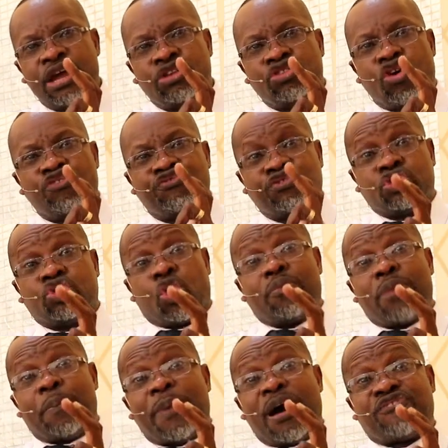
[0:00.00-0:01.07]
Donc vous ne
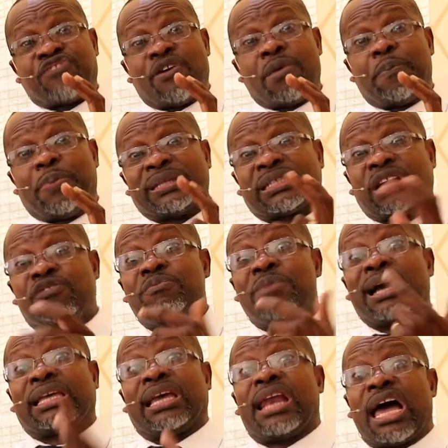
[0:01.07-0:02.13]
dormez pas affamé parce que vous
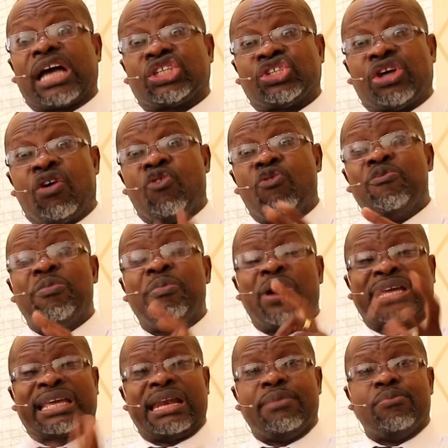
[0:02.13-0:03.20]
manquez l'argent ou vous
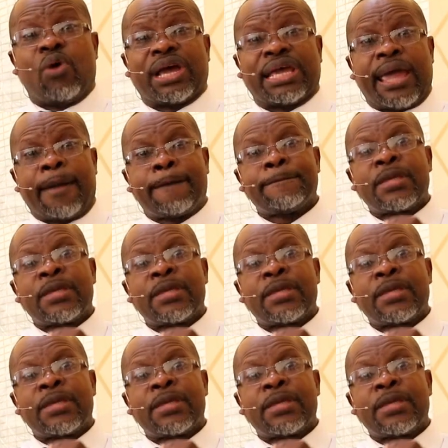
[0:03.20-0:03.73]
manquez les moyens.